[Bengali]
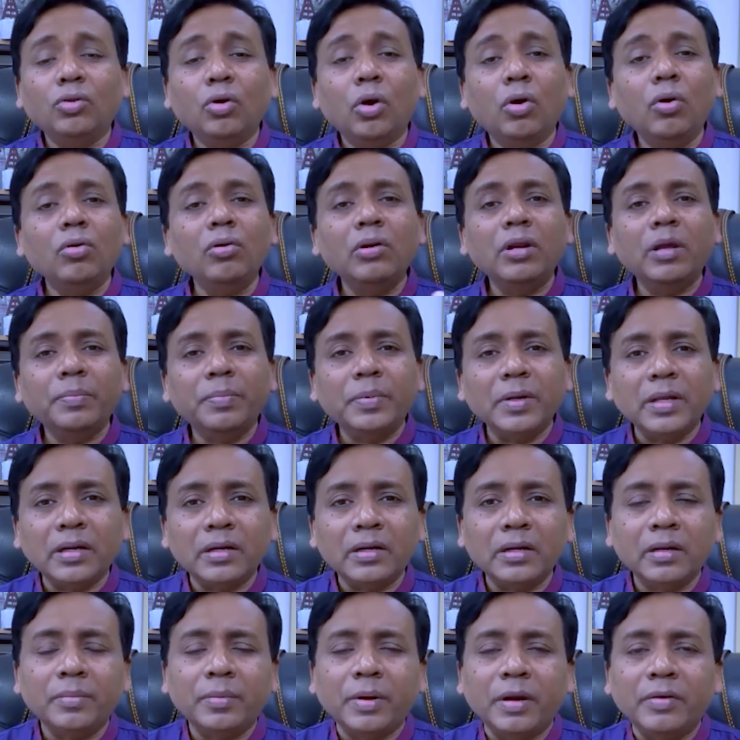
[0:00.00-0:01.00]
তখন আপনি
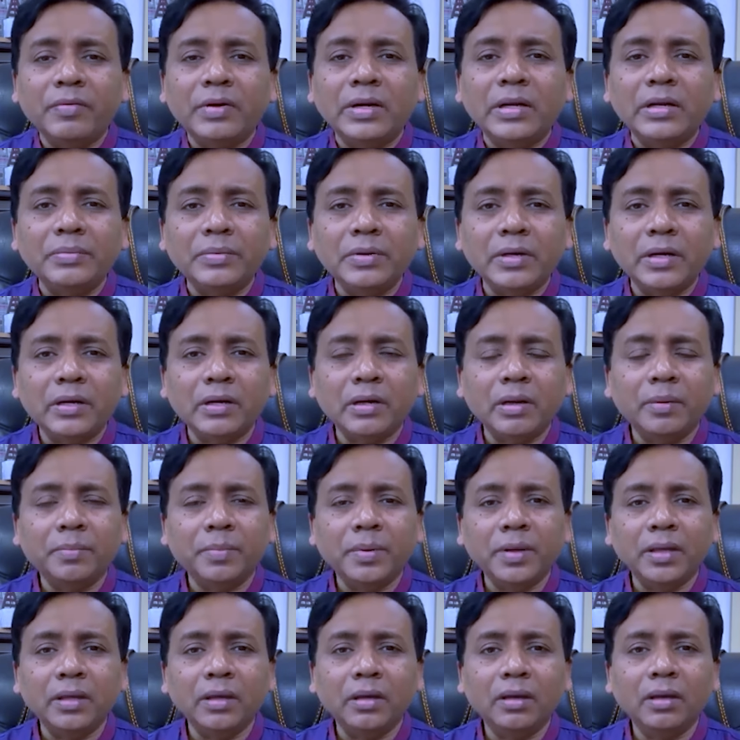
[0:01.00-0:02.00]
একটা প্রাইভেট লিমিটেড
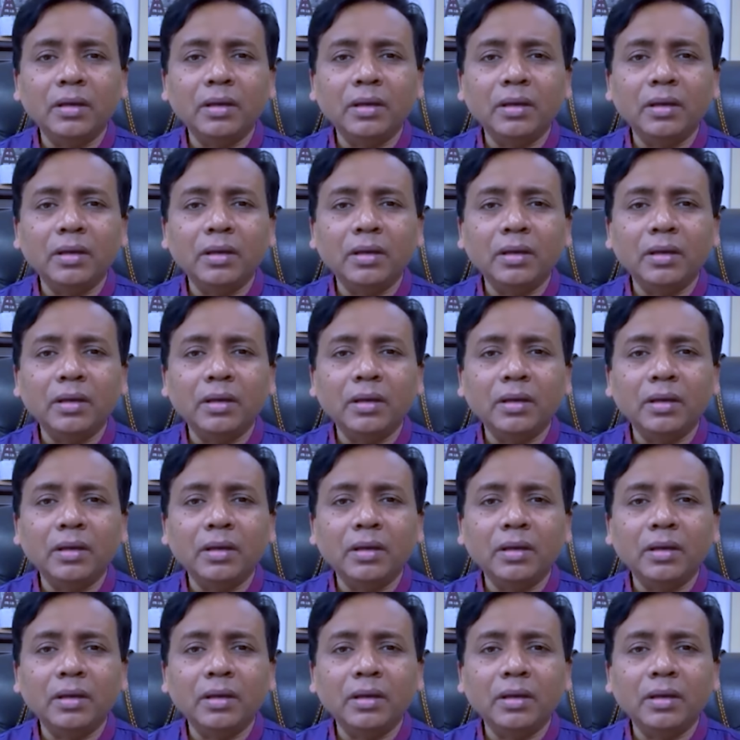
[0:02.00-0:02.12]
কোম্পানি